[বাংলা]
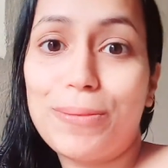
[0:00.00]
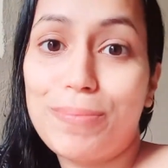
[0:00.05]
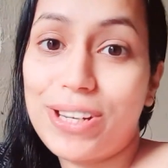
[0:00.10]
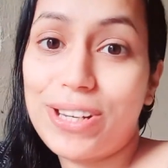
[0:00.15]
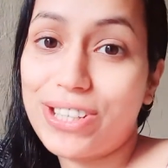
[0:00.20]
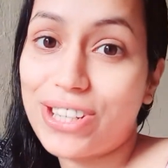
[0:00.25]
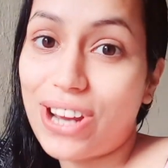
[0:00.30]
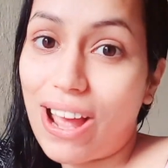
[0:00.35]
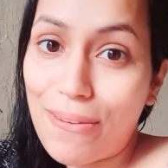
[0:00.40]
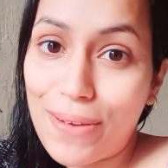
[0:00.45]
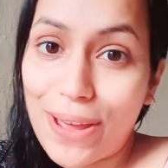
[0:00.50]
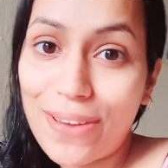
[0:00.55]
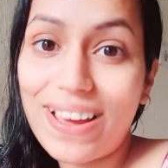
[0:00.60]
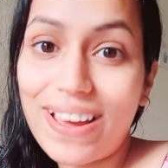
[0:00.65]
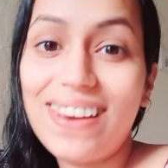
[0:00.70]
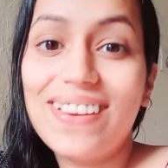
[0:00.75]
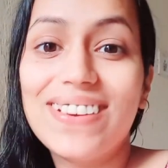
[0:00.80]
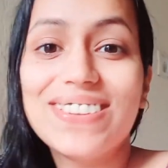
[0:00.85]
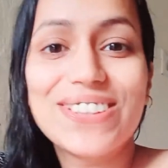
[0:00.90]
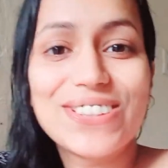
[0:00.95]
তোমরা সবাই
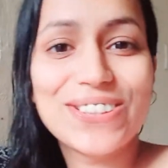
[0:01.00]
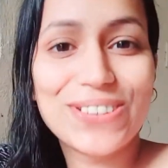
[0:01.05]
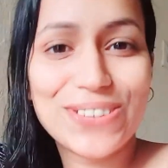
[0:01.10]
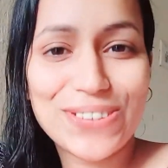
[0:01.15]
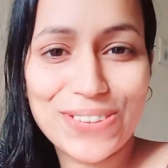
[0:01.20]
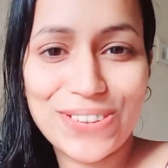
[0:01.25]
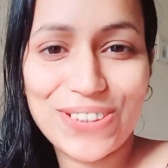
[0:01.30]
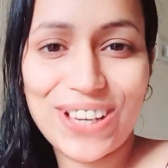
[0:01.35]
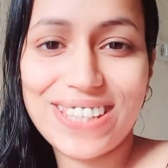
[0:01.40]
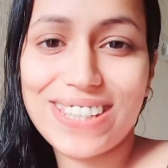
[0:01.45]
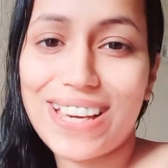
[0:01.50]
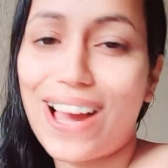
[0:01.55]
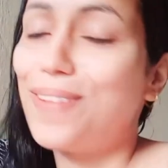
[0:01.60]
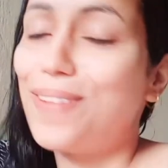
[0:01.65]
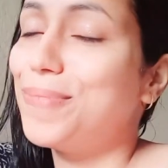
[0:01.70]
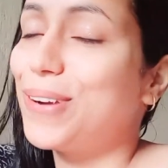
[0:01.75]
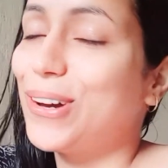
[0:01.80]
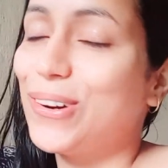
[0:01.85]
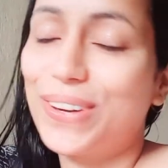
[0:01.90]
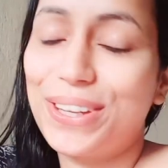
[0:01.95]
ভালো আছে সুস্থ আছে
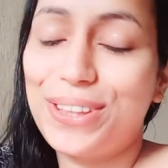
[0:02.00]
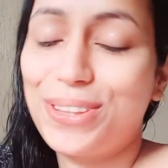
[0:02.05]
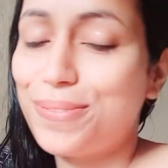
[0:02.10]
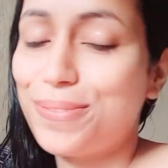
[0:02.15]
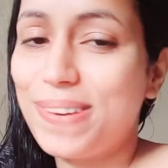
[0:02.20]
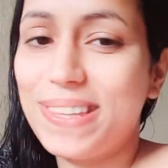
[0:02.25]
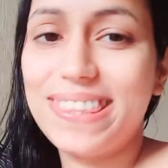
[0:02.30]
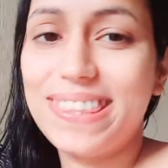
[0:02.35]
আমরাও কিন্তু